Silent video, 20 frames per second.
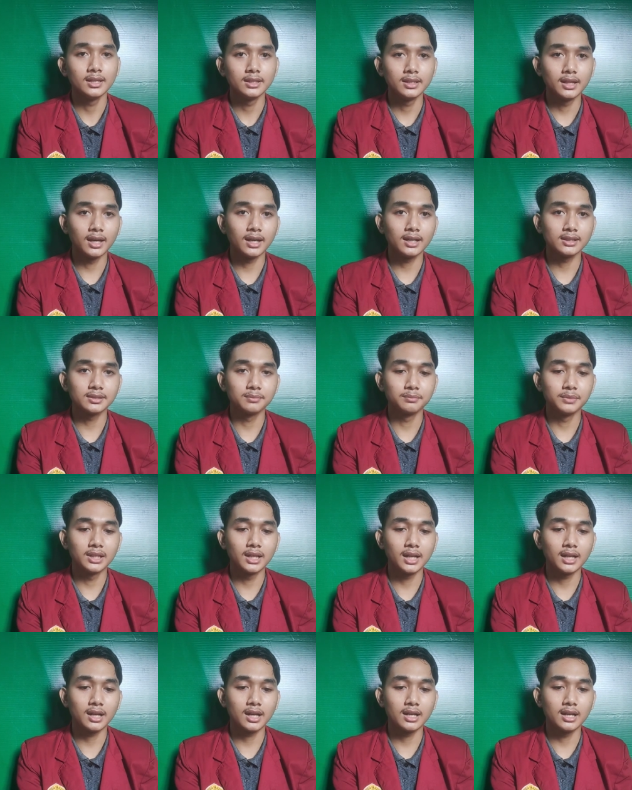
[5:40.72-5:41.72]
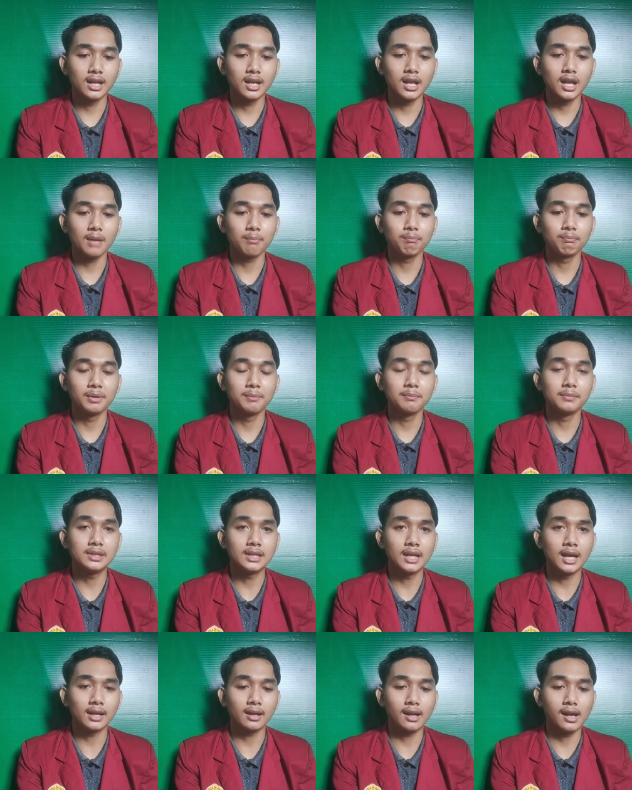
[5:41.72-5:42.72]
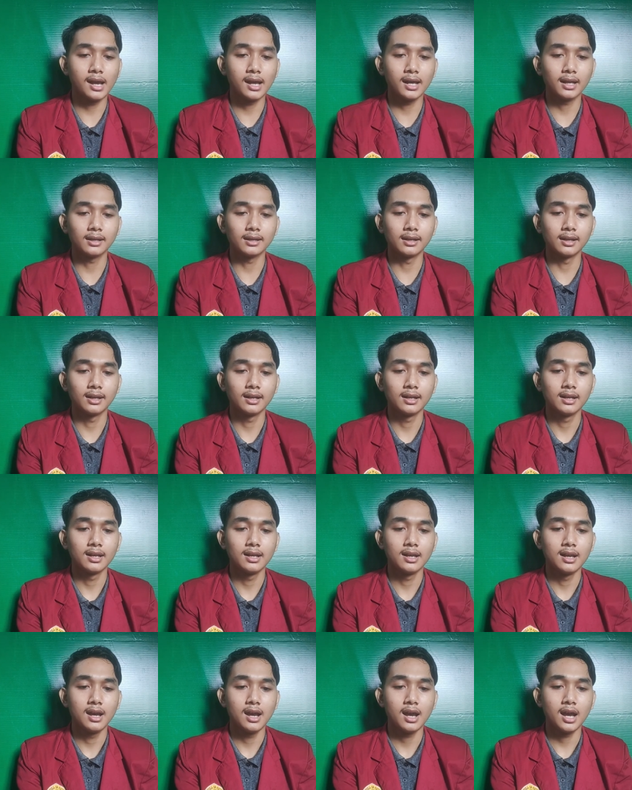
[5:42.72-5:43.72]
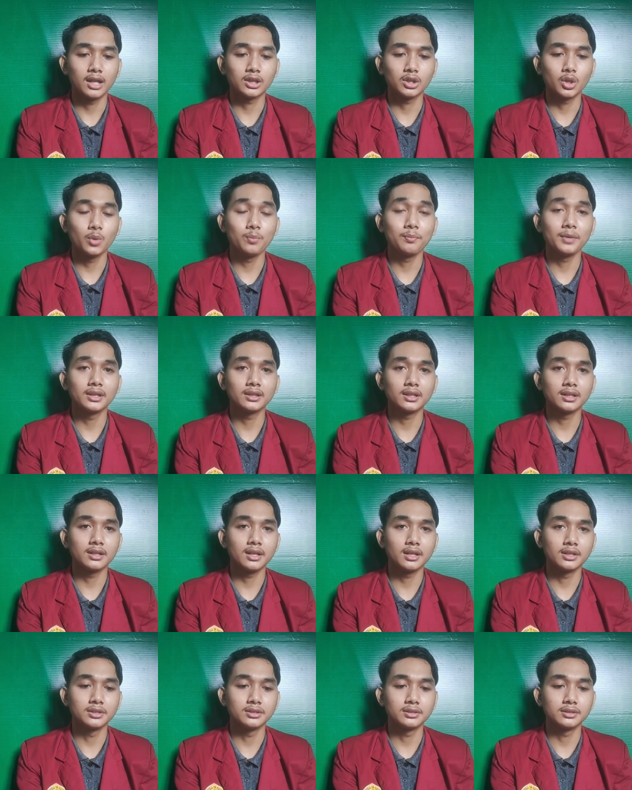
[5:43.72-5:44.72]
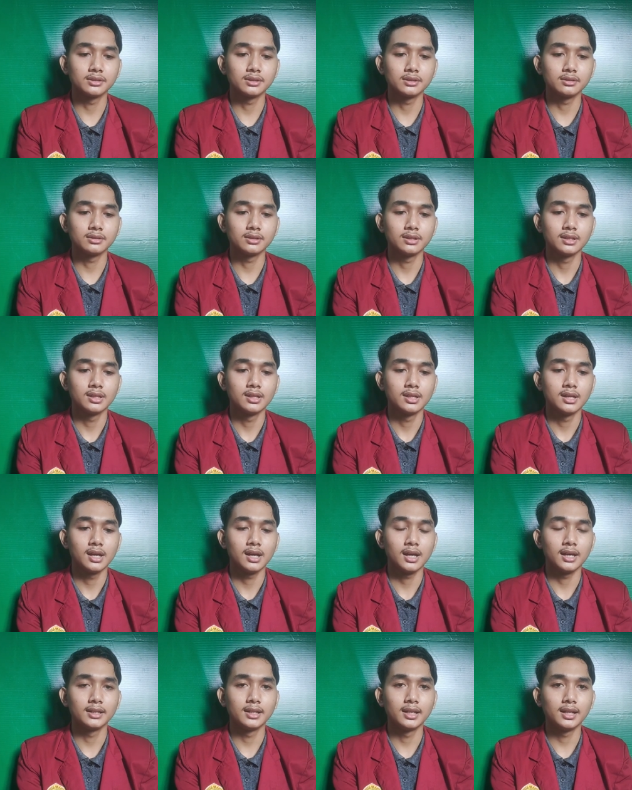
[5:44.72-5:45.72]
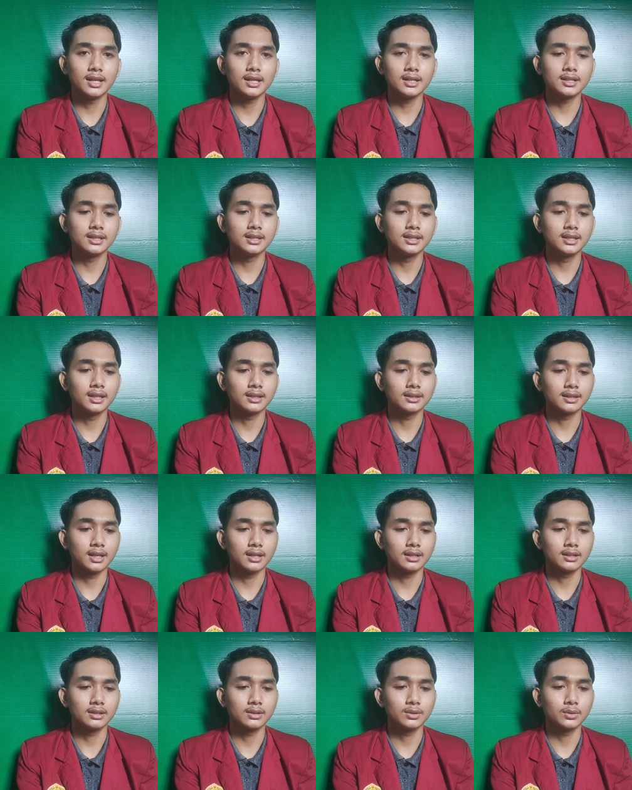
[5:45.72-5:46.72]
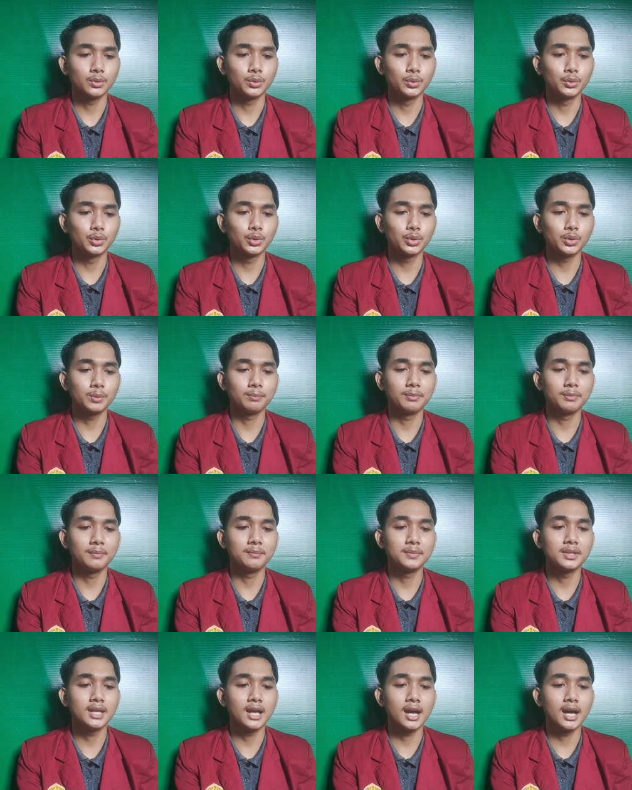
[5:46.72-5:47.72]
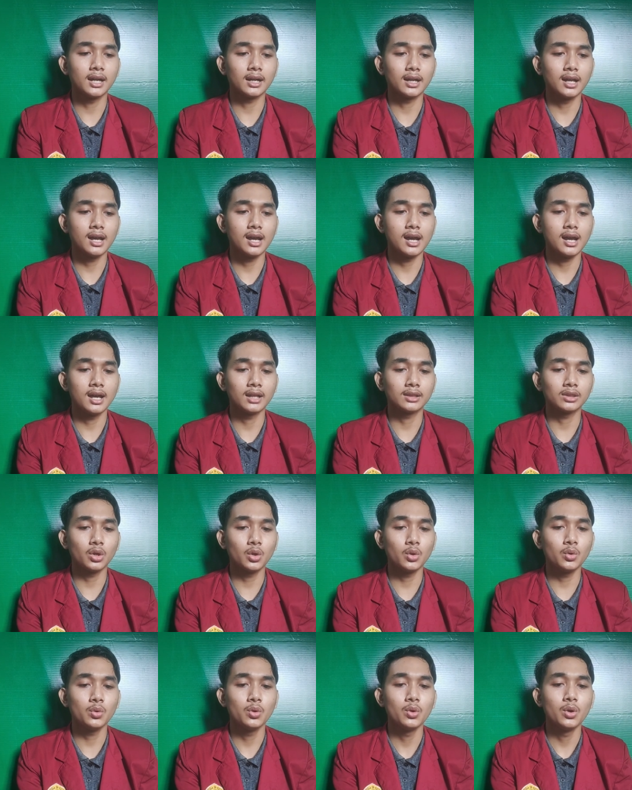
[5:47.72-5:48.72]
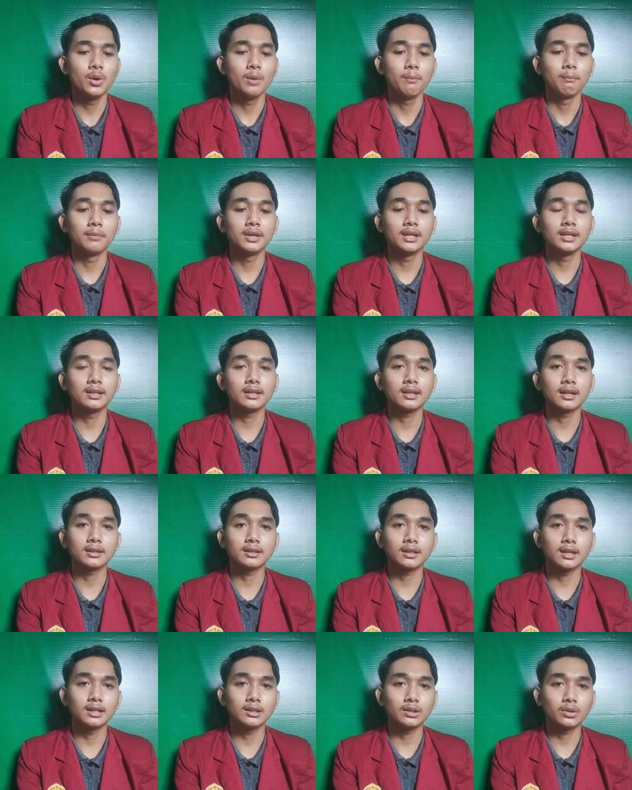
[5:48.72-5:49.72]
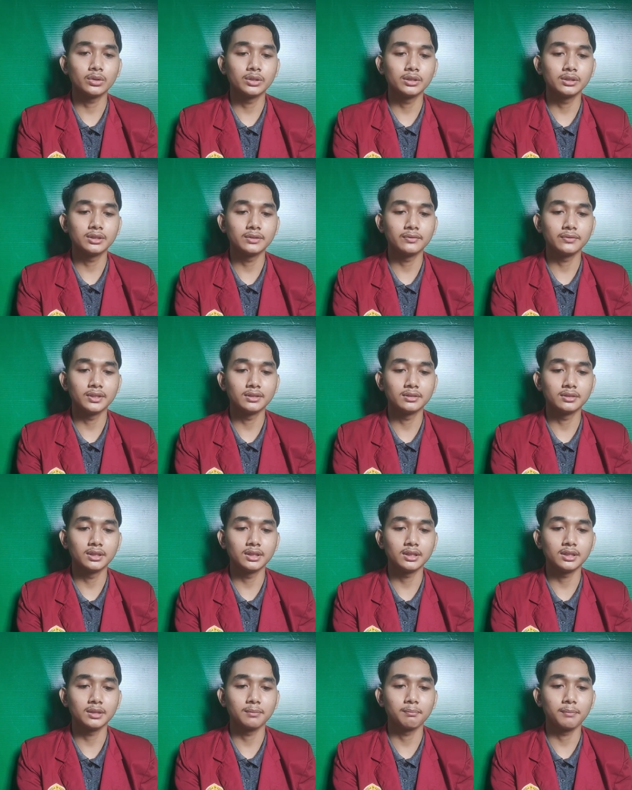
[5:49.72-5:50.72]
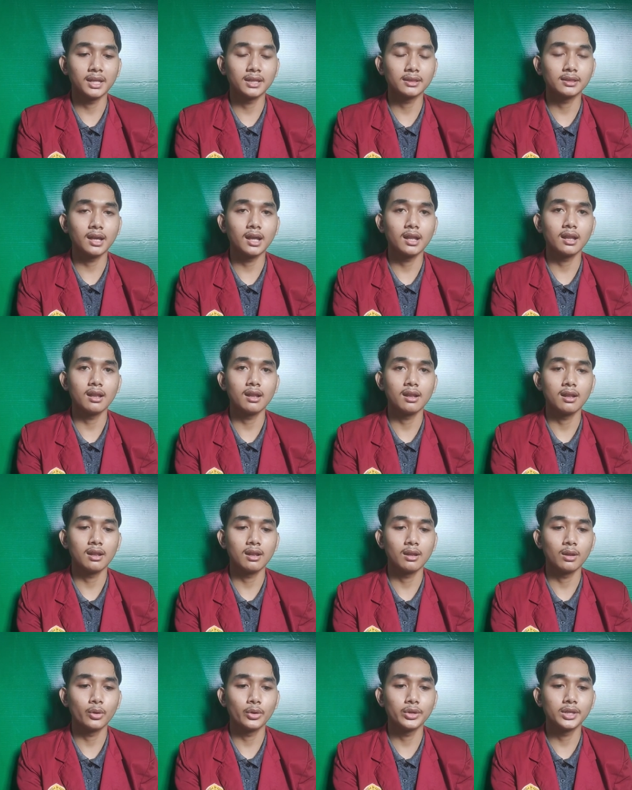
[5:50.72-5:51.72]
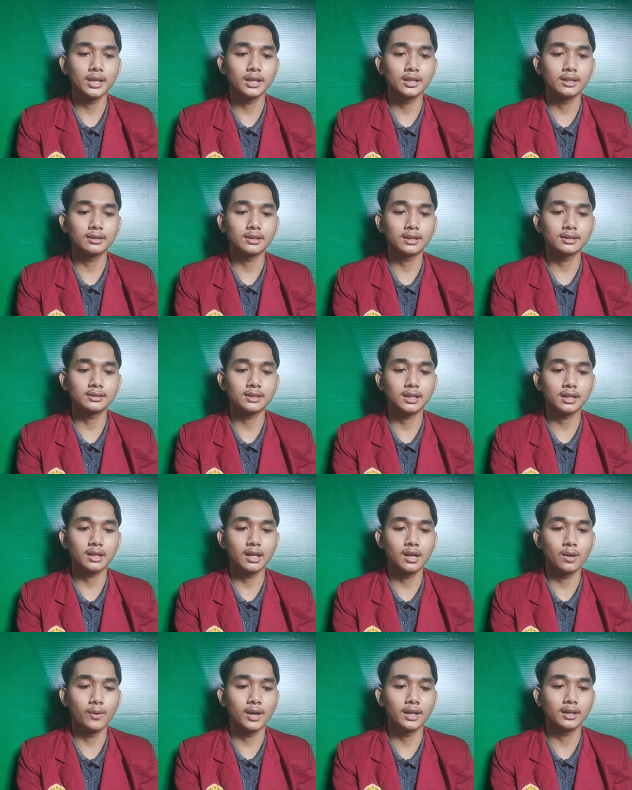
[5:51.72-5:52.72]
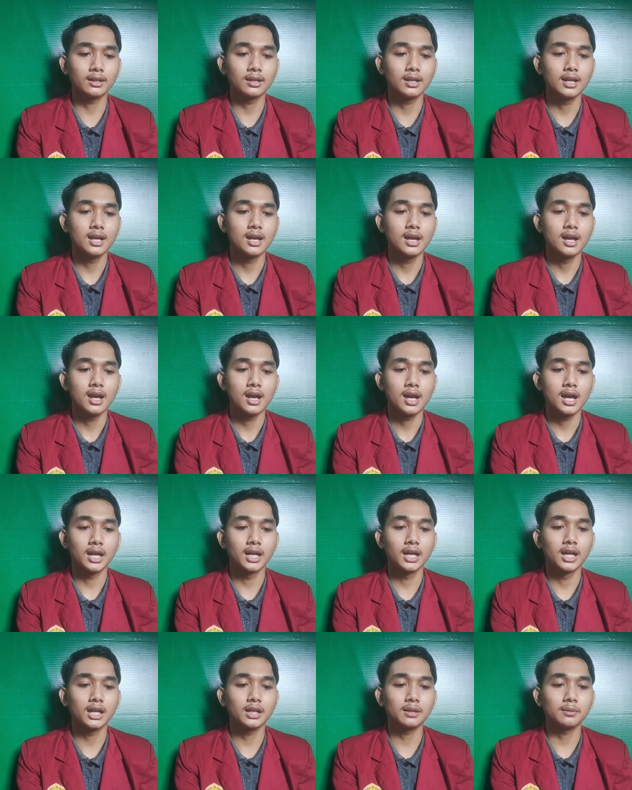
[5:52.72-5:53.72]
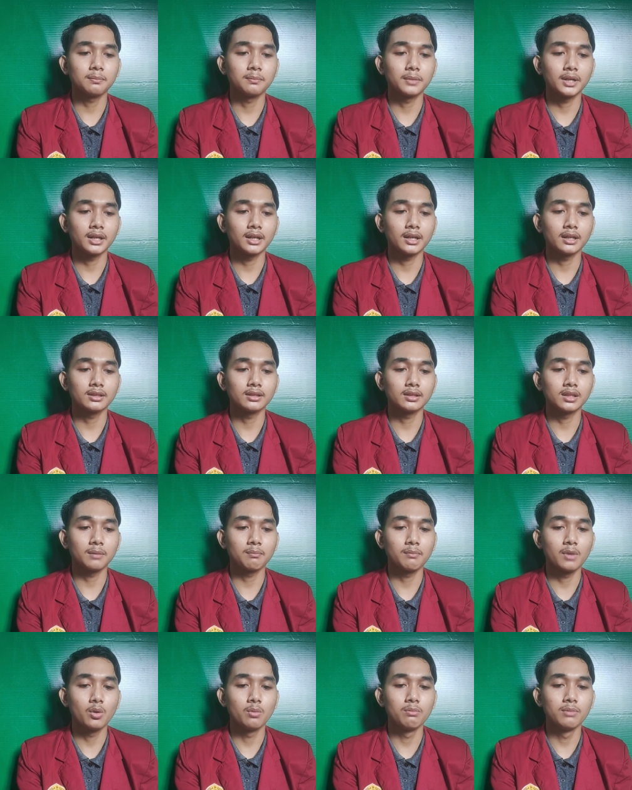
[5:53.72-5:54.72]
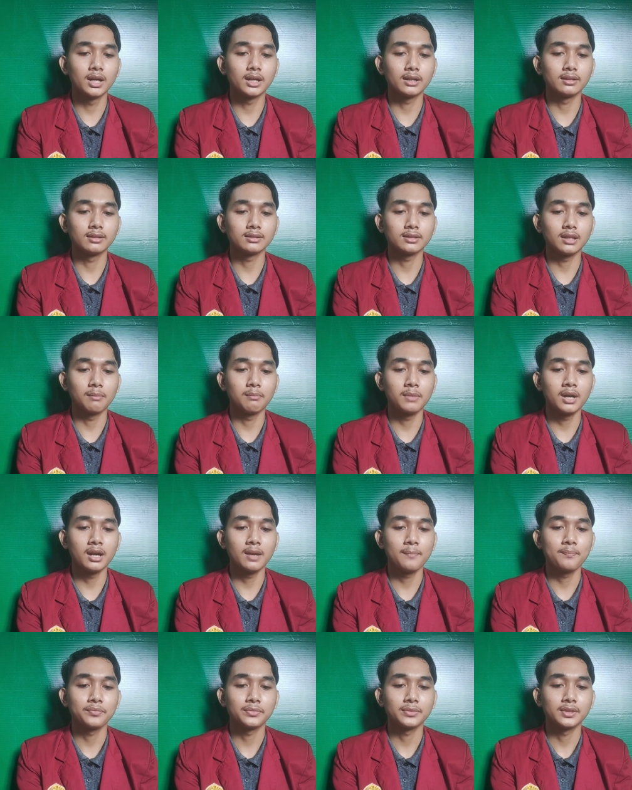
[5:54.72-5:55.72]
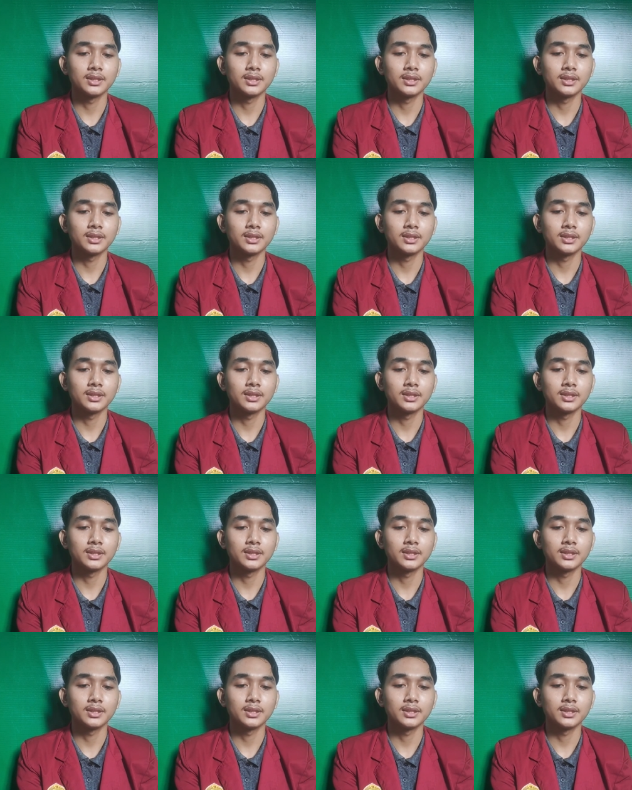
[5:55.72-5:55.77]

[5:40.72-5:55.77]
Yang kesembilan adalah pemeliharaan atau maintenance adalah kegiatan untuk memelihara atau meningkatkan kondisi fisik, mental, loyalitas karyawan, agar mereka tetap mau bekerja sama